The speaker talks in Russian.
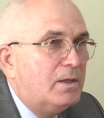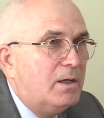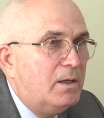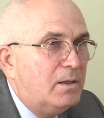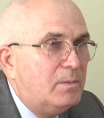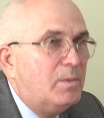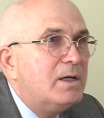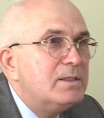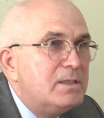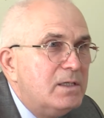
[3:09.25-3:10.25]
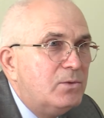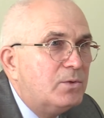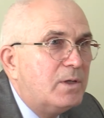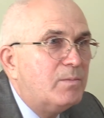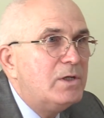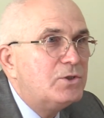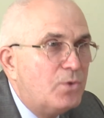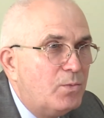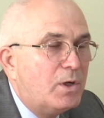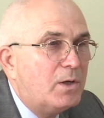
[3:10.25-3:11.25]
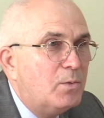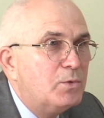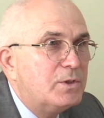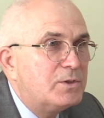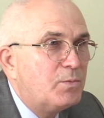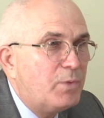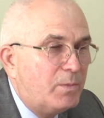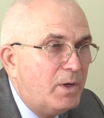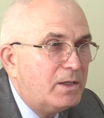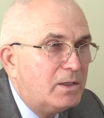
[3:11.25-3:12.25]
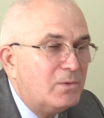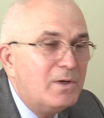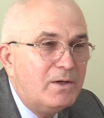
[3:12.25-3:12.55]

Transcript: э, магазину, там большому какому-то супермаркету,